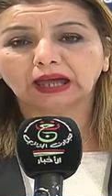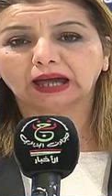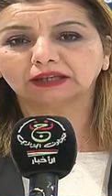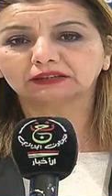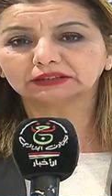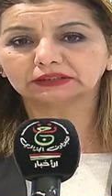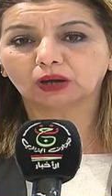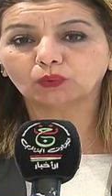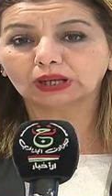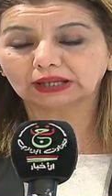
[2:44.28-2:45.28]
أيضا
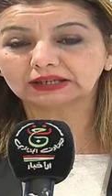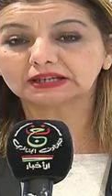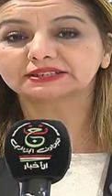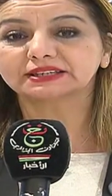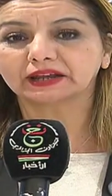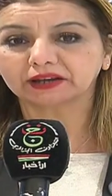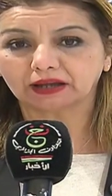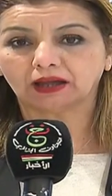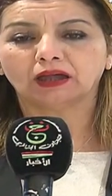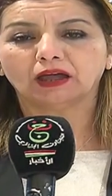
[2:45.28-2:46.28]
أولا
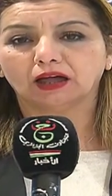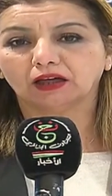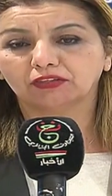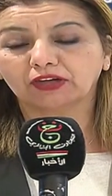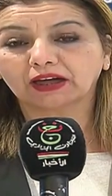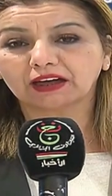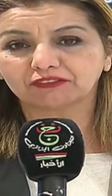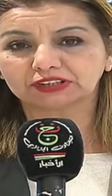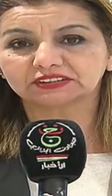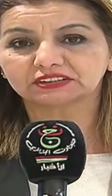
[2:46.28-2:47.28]
زرع آه،
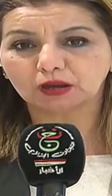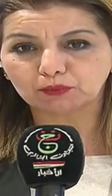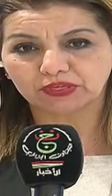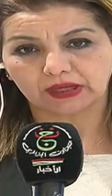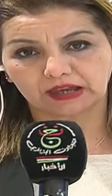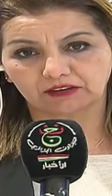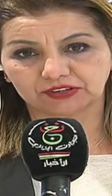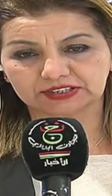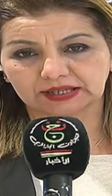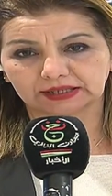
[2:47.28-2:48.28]
ثقافة نبذ
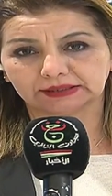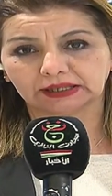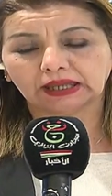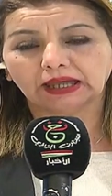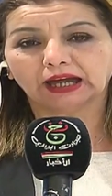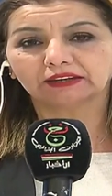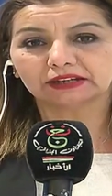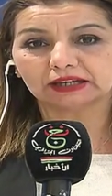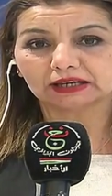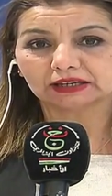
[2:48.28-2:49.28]
الفساد أيضا
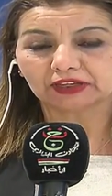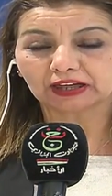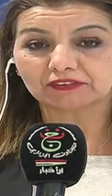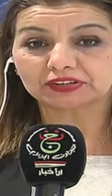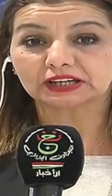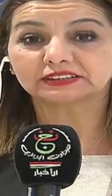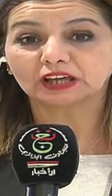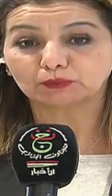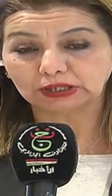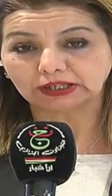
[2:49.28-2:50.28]
آه، ثقافة
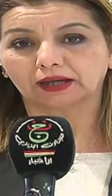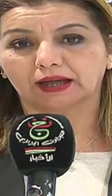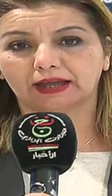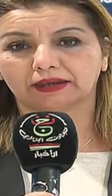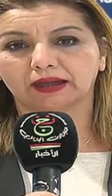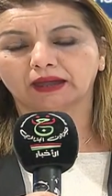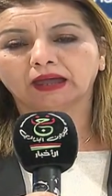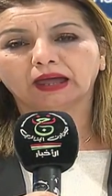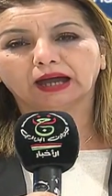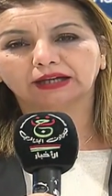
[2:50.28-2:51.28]
التبليغ عنها
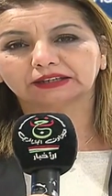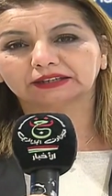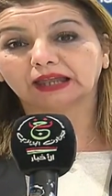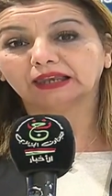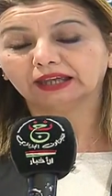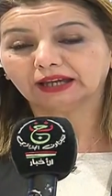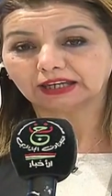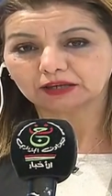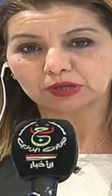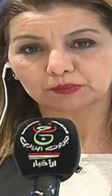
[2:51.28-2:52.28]
أيضا
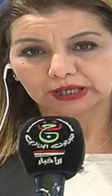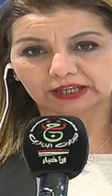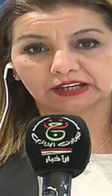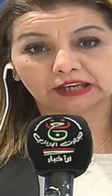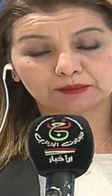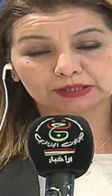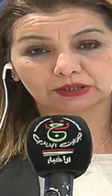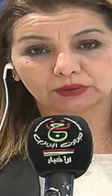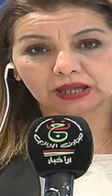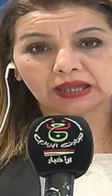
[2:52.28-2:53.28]
الإعلام ينبغي أن يلعب
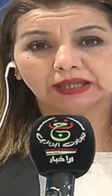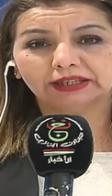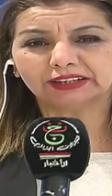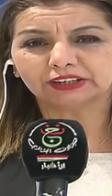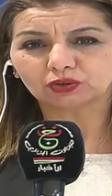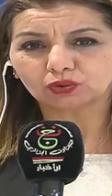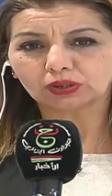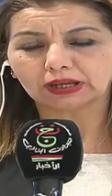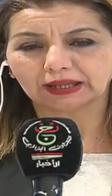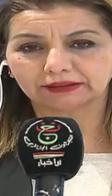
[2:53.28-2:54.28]
دوره يعني
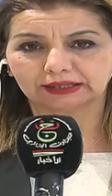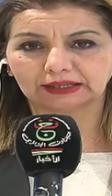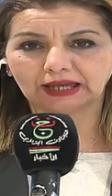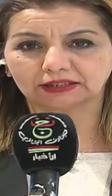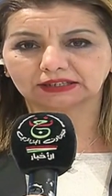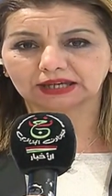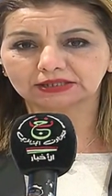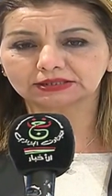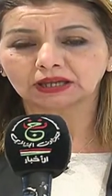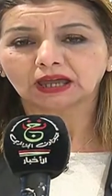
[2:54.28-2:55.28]
كل هذه الحيثيات
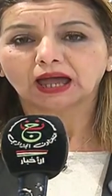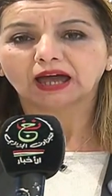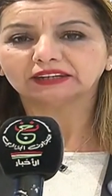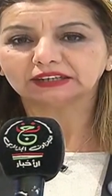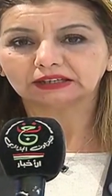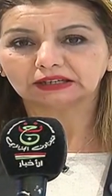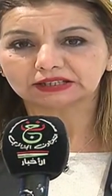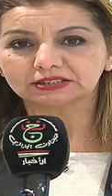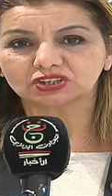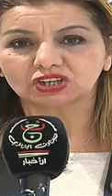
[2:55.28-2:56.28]
هذه
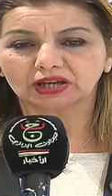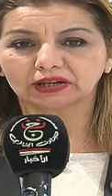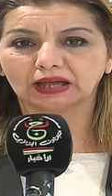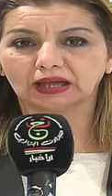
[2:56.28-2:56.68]
الاستشارة